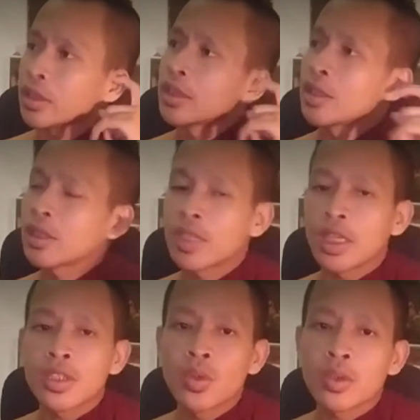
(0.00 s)
nè
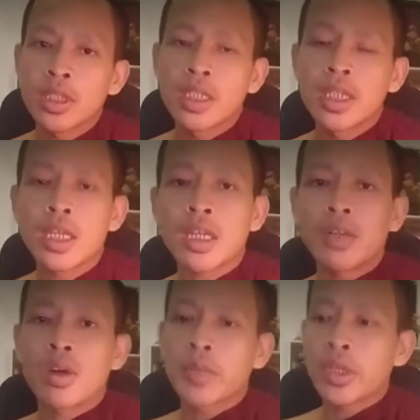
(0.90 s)
chụp chơi nè đặc
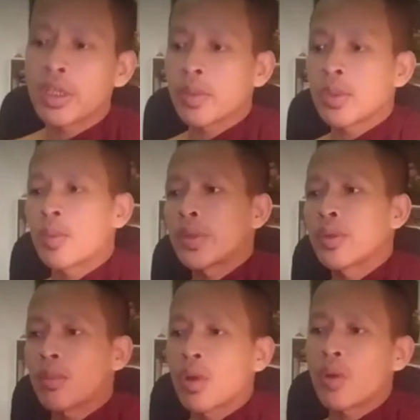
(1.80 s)
nom kê và tọp bị
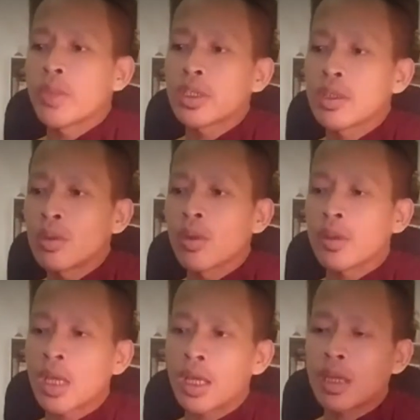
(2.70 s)
nông mông miền cua
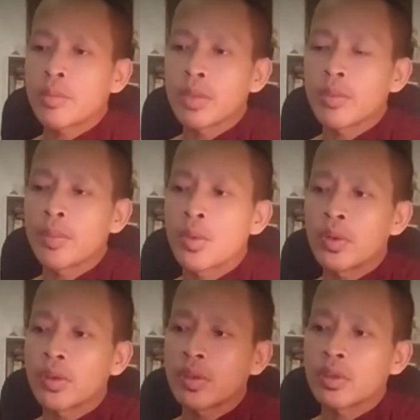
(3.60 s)
xa miền bập
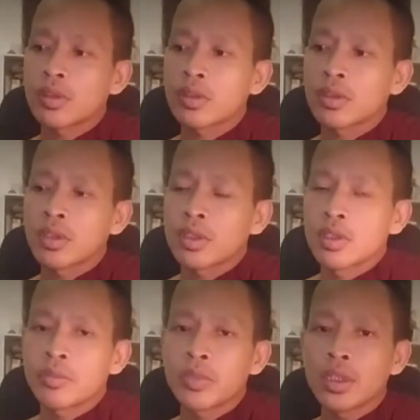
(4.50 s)
bôn
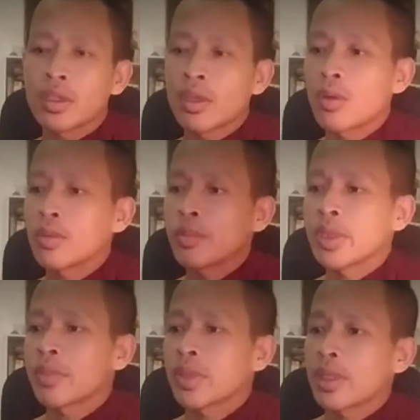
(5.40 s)
miền côn miền
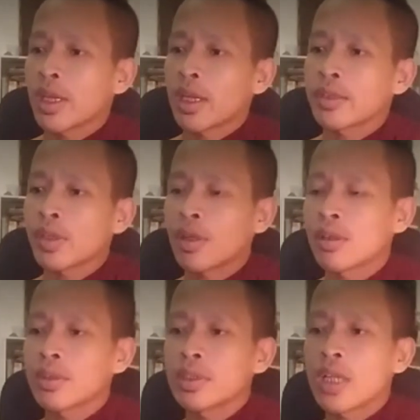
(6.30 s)
te sòn
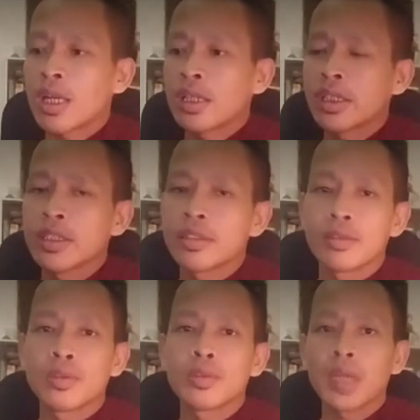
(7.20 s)
lùi đào lên
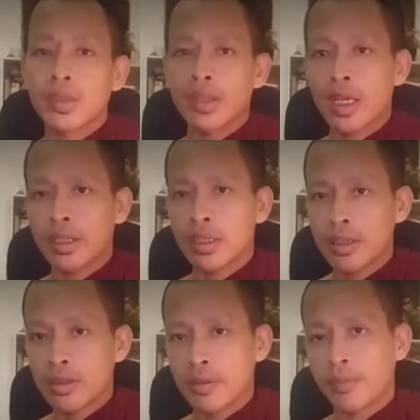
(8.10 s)
ô mặc sai từ
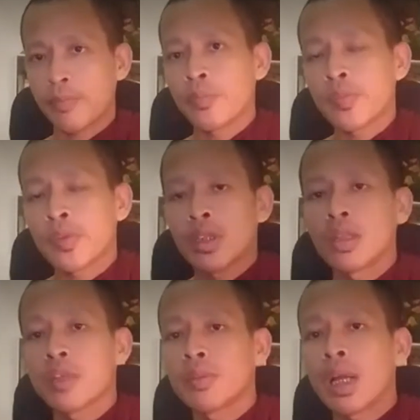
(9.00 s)

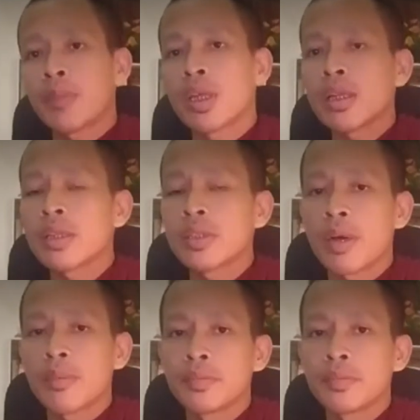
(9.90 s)
năng xâm đạp nè riêng chọp